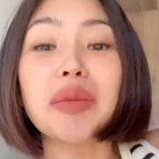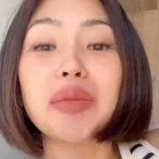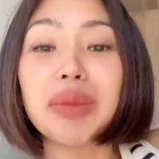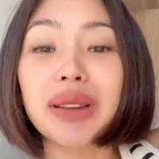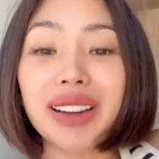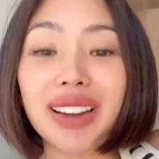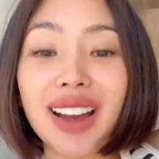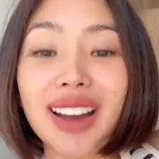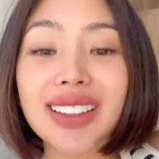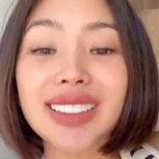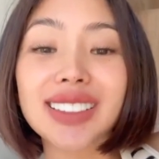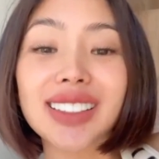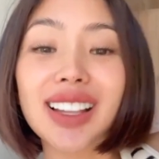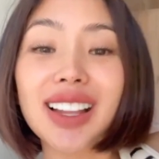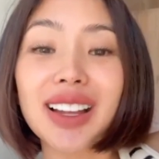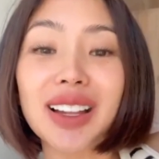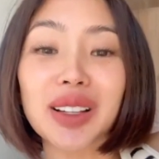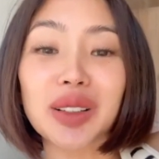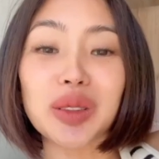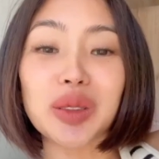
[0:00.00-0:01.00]
berkah
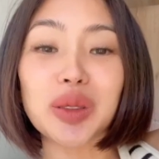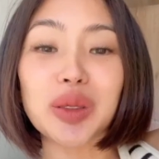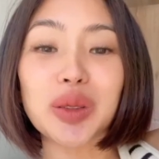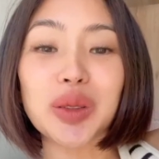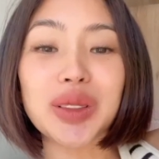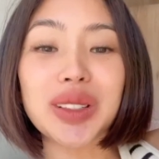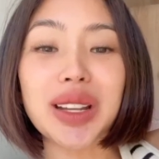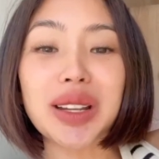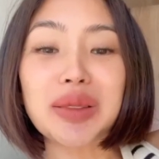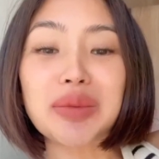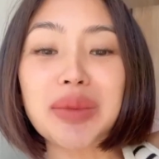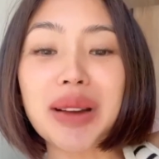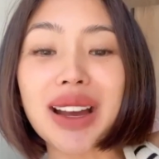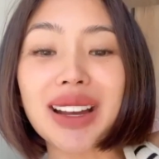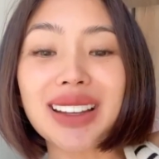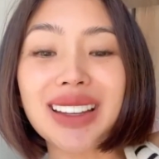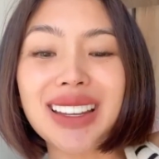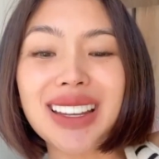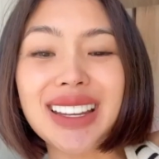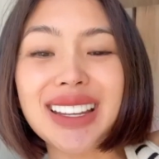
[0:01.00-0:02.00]
selalu Dan
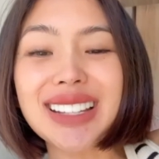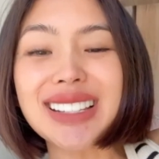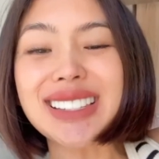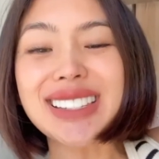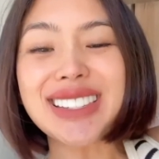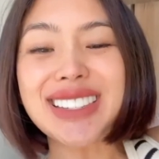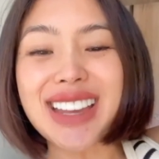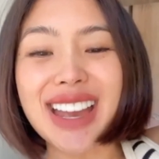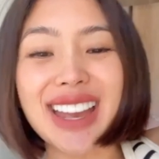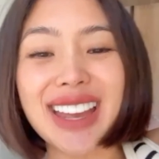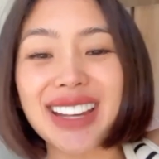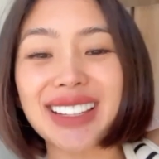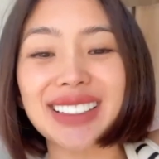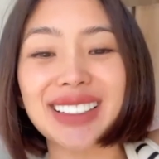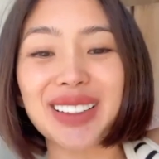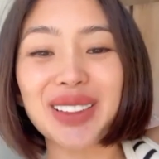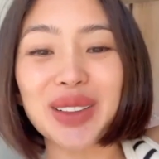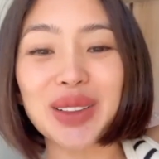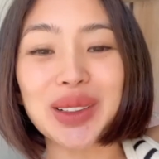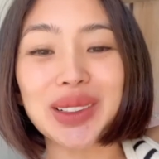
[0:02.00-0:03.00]
makin jaya
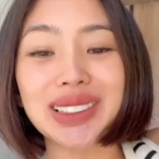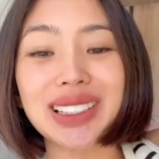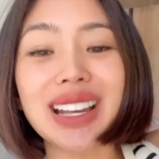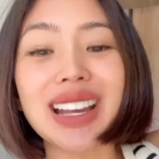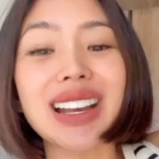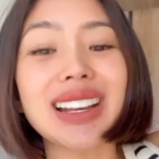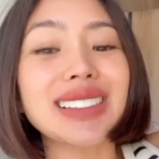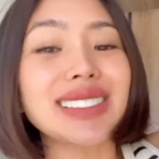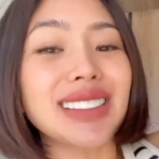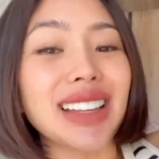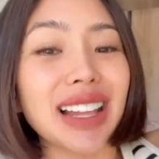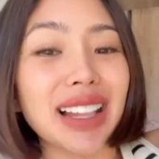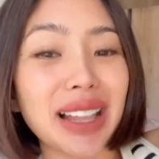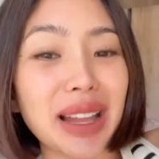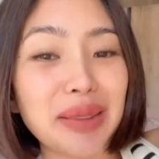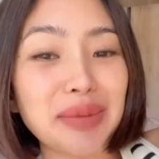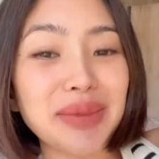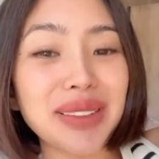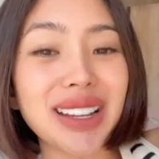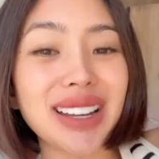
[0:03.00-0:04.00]
terus
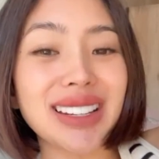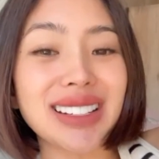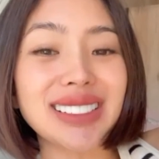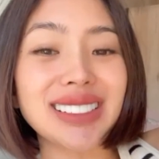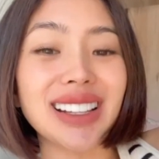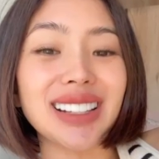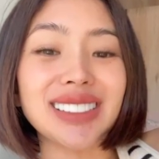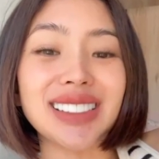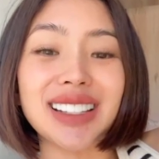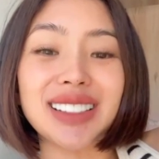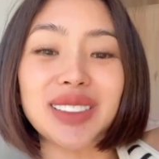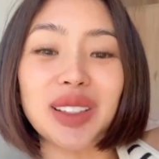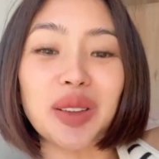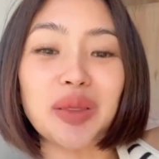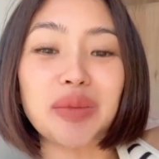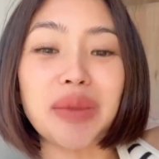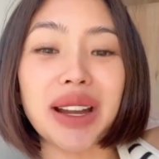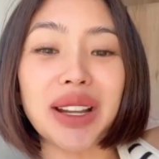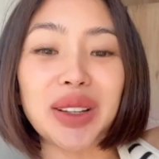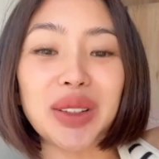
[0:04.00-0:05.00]
Salam dari Sasa
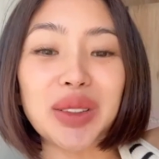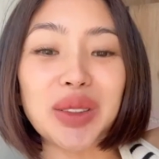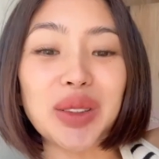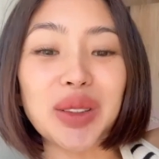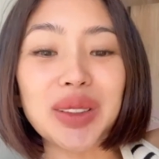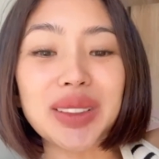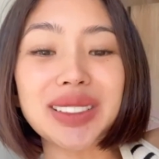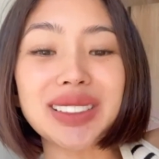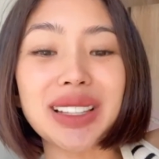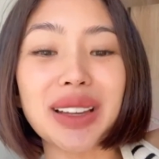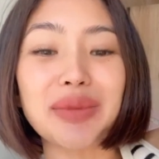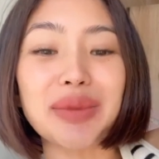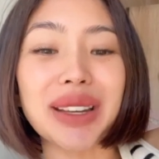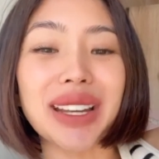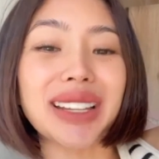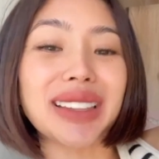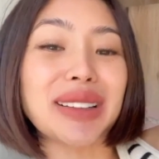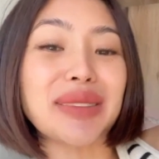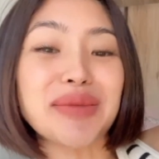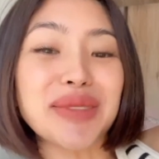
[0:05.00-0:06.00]
Song Bandung Sampai
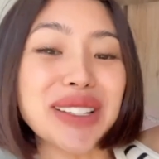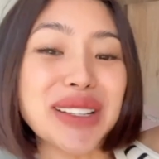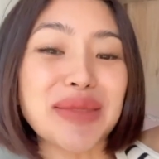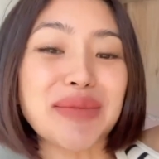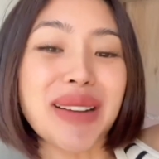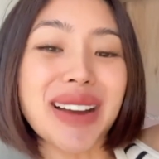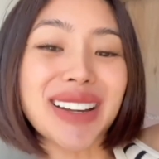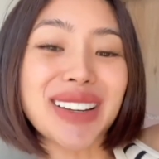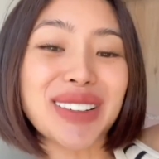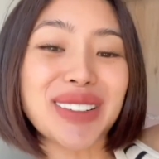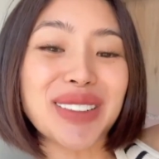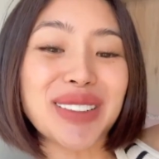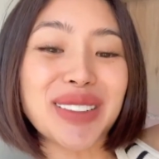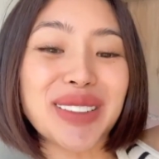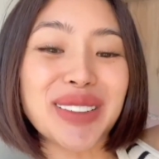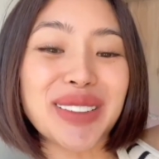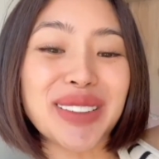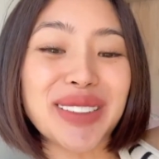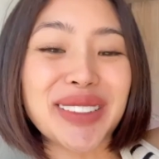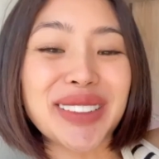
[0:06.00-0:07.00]
ketemu di
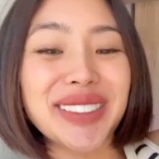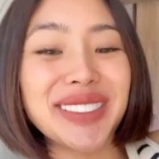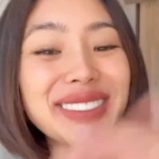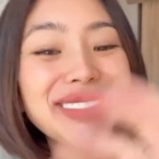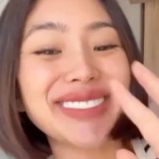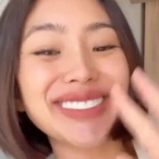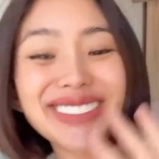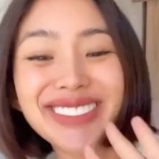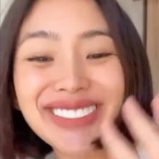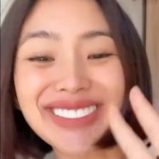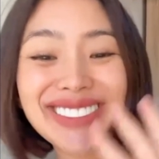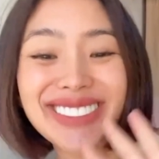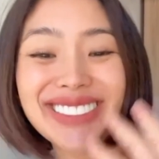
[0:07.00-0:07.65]
Bandung